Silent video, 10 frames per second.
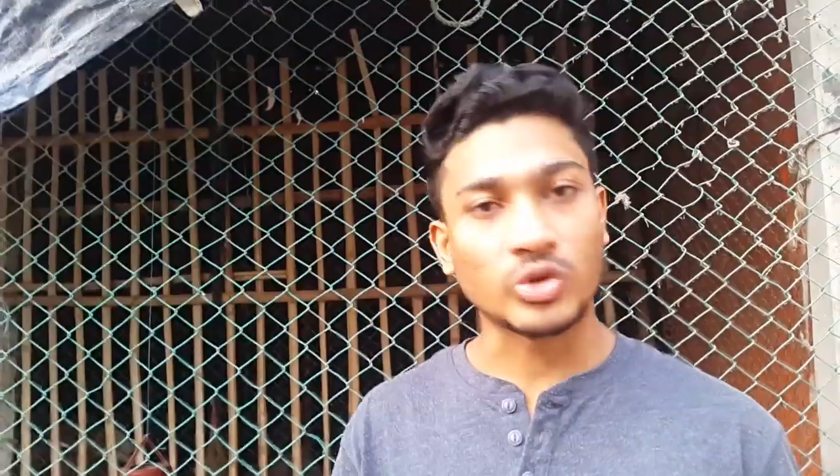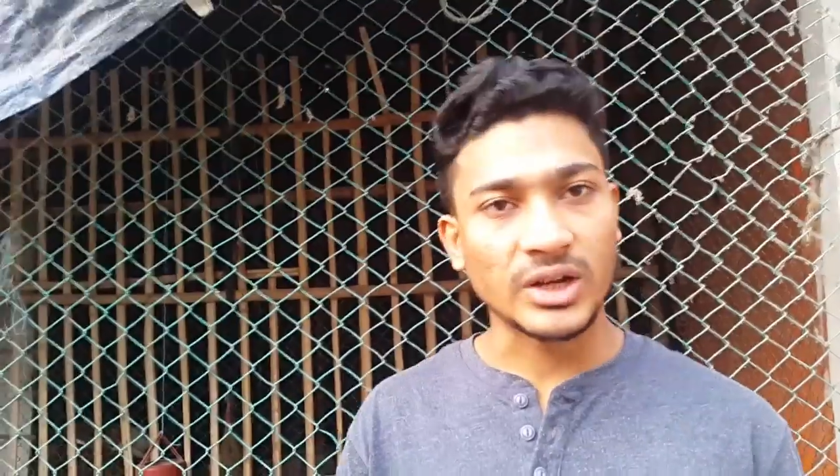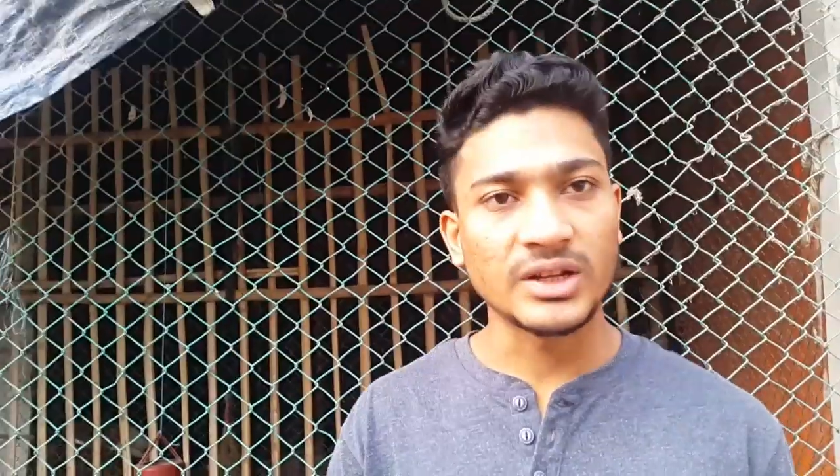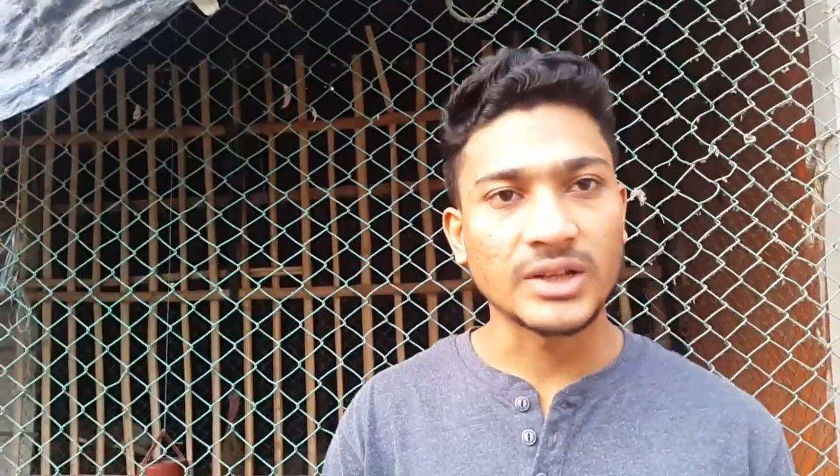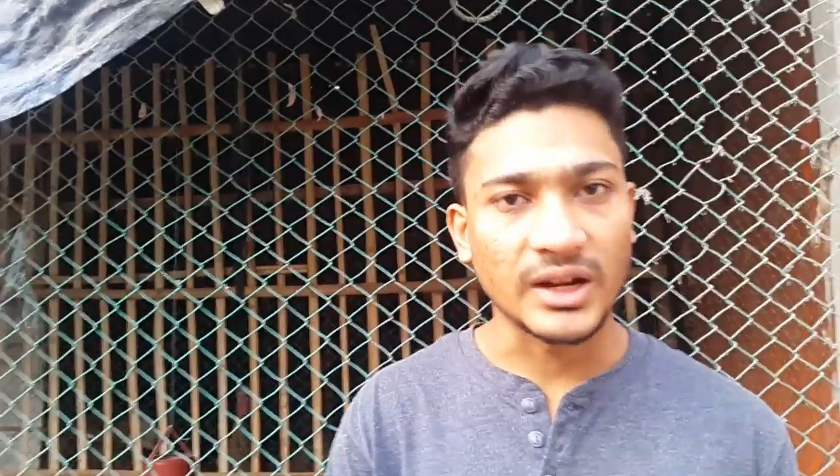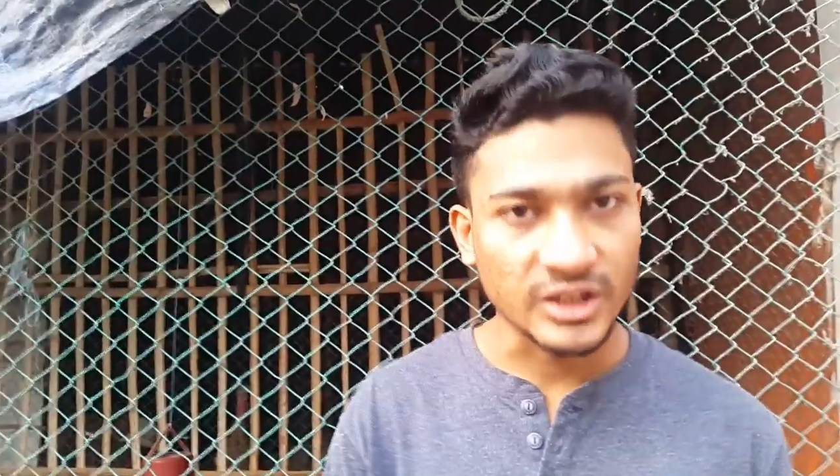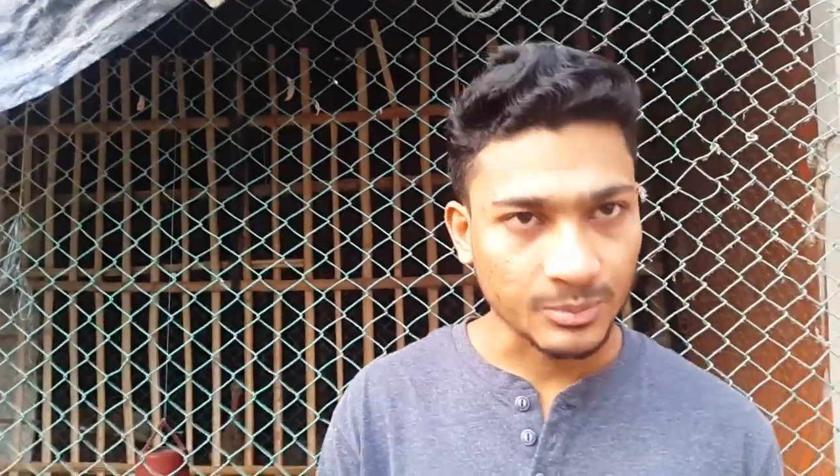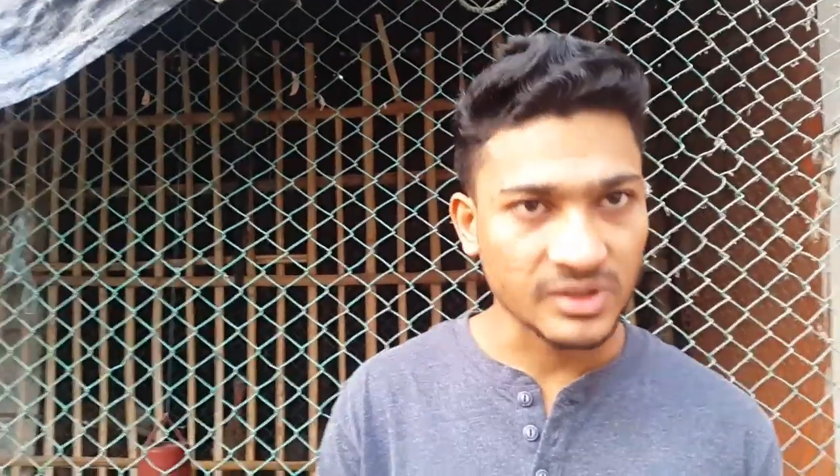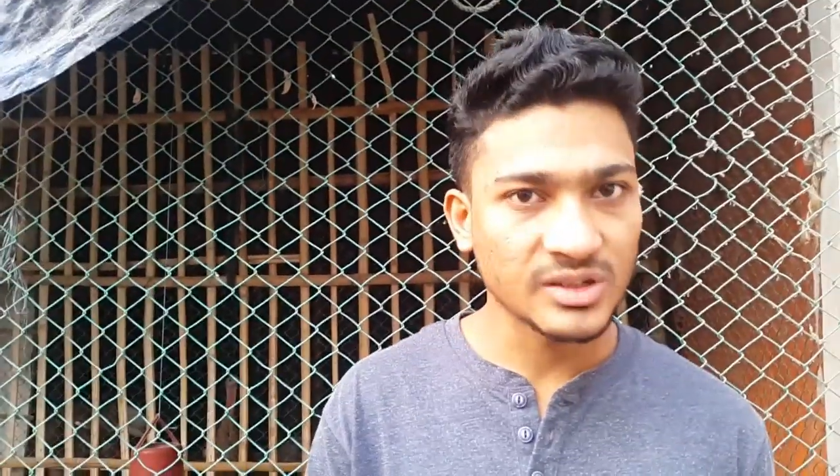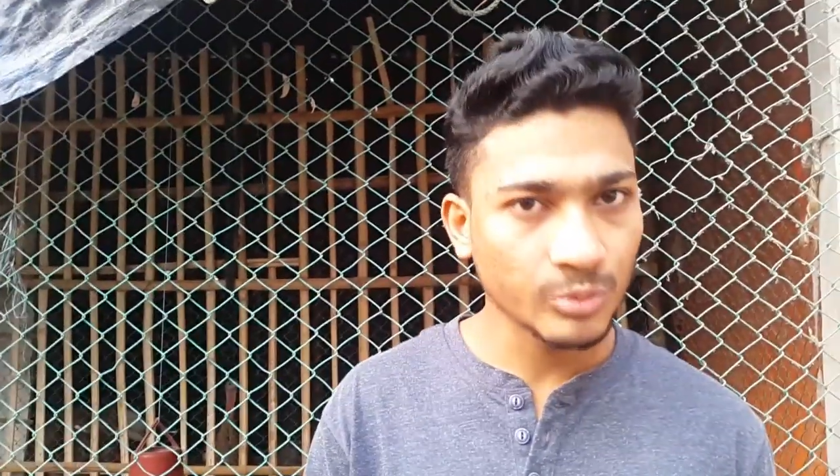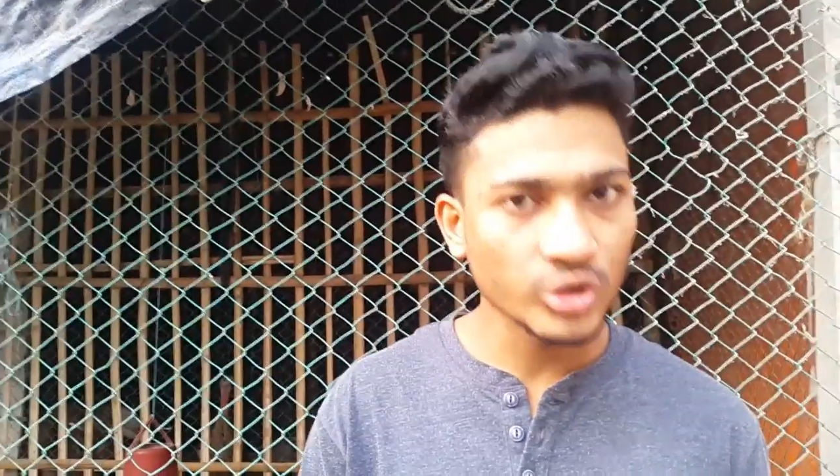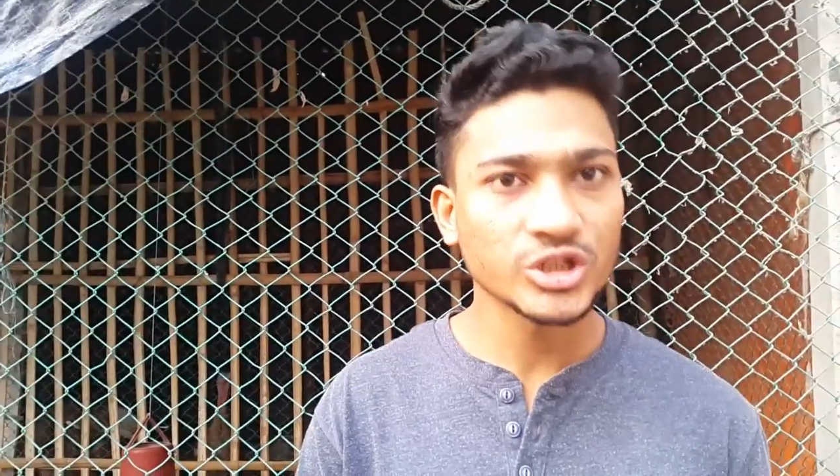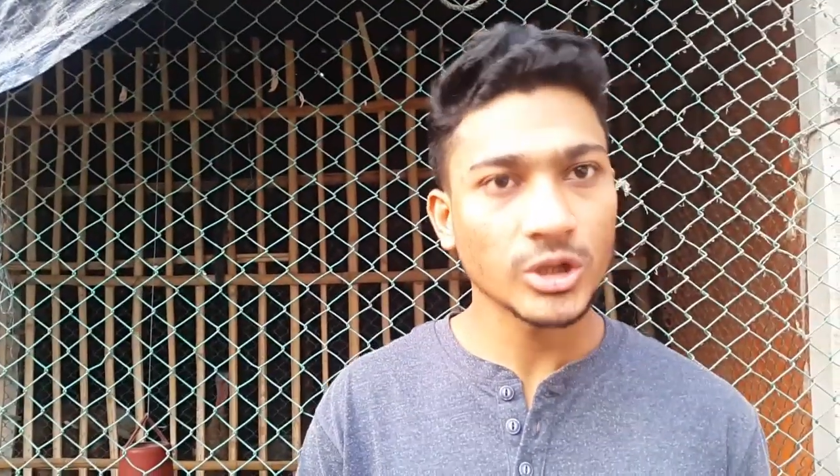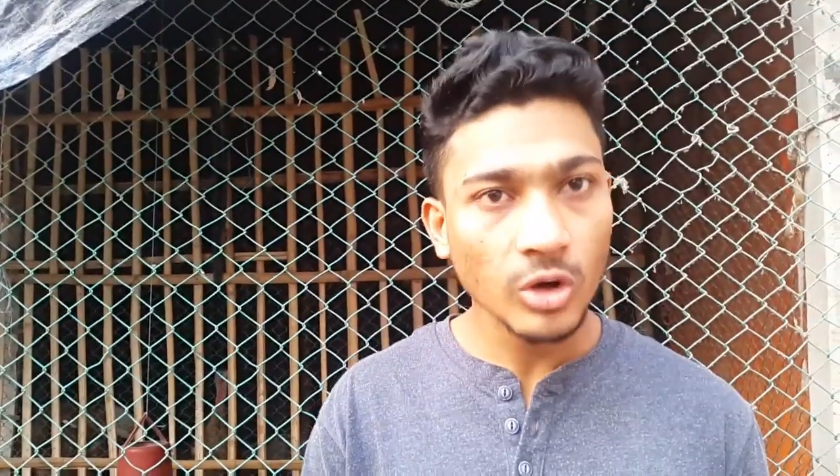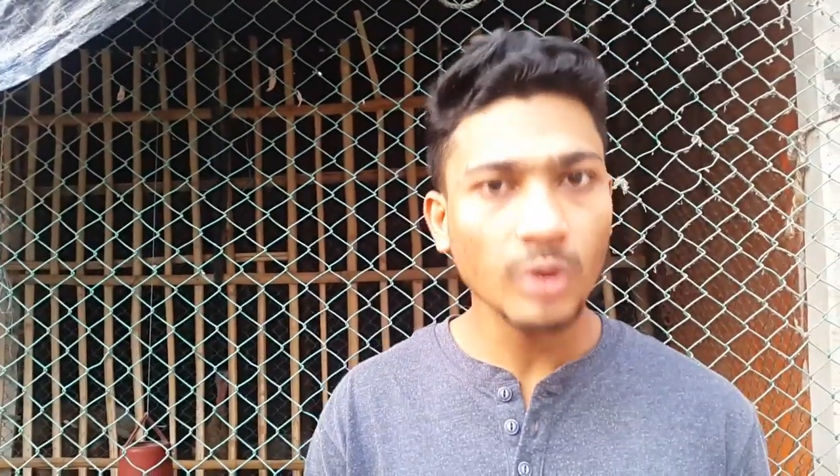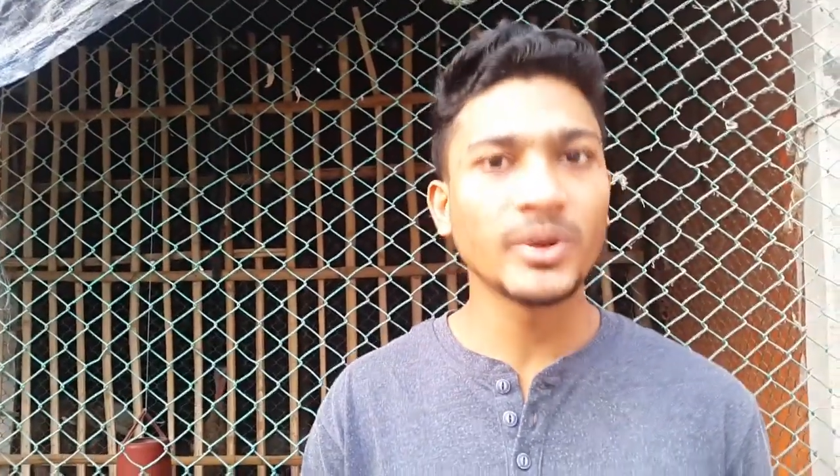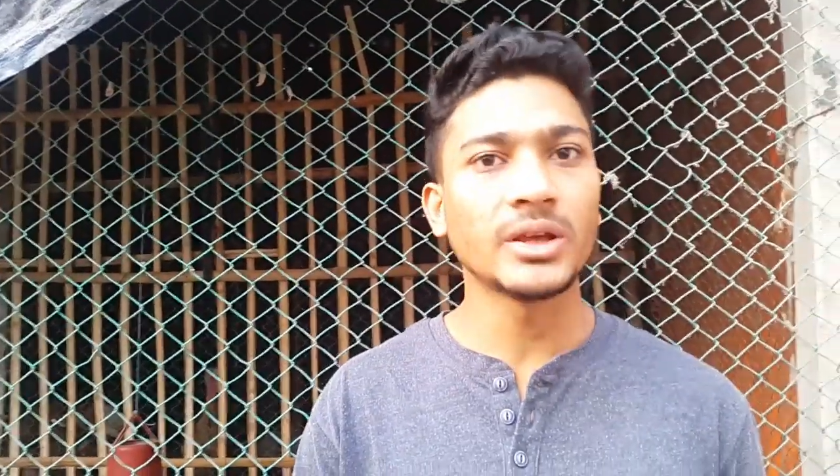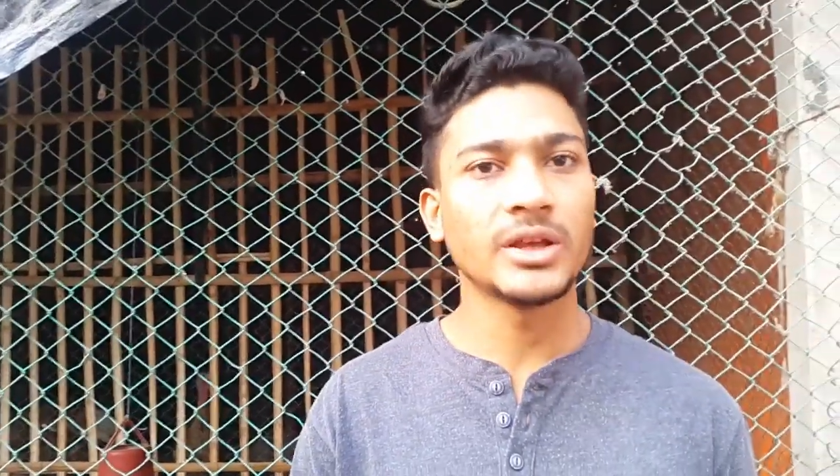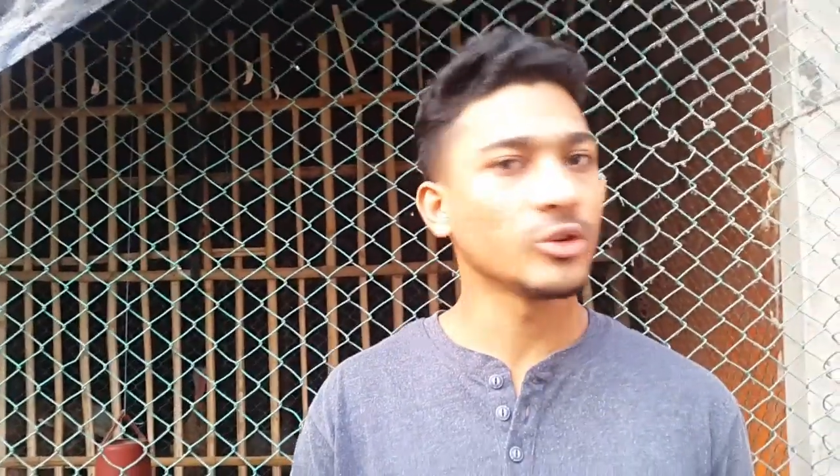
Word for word: টোটালি হান্ড্রেড পার্সেন্ট পরিষ্কার হবে